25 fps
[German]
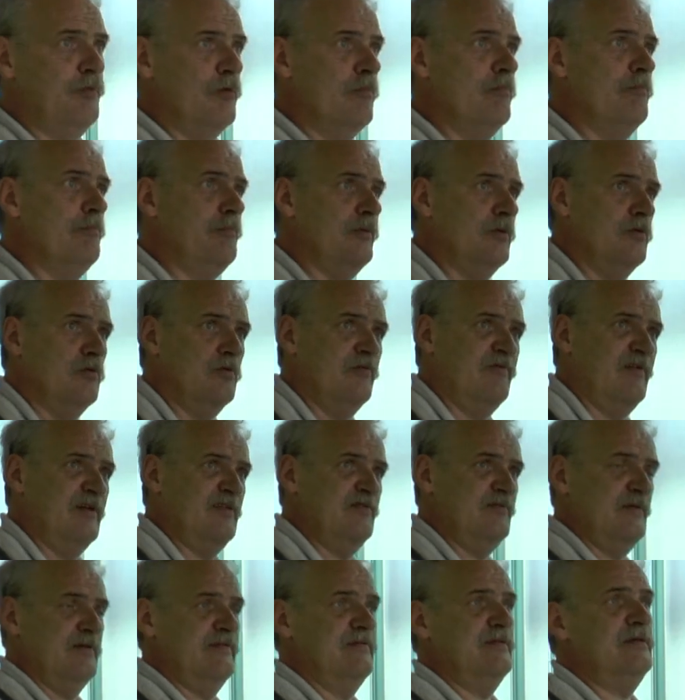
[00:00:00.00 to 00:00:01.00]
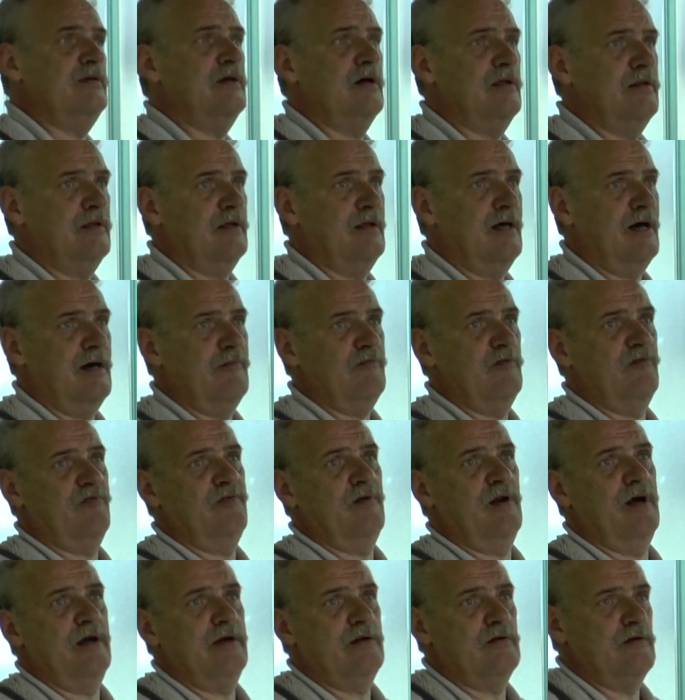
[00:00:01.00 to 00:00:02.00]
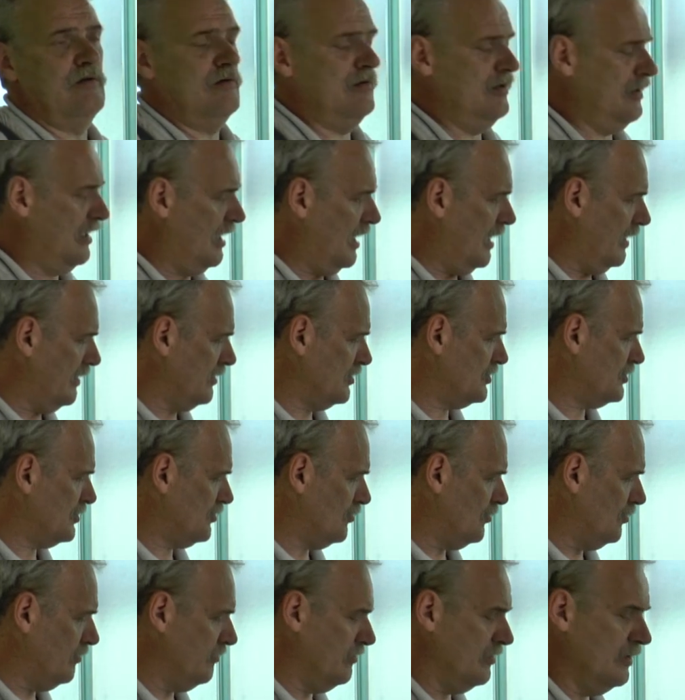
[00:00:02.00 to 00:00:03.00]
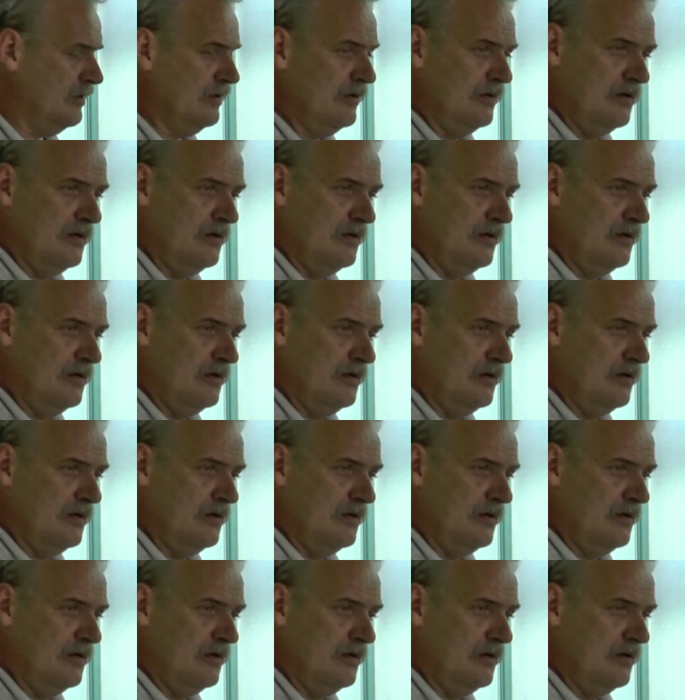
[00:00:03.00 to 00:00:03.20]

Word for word: Pumpe und was weiß ich an, dann haben wir vielleicht noch einen Ladestrom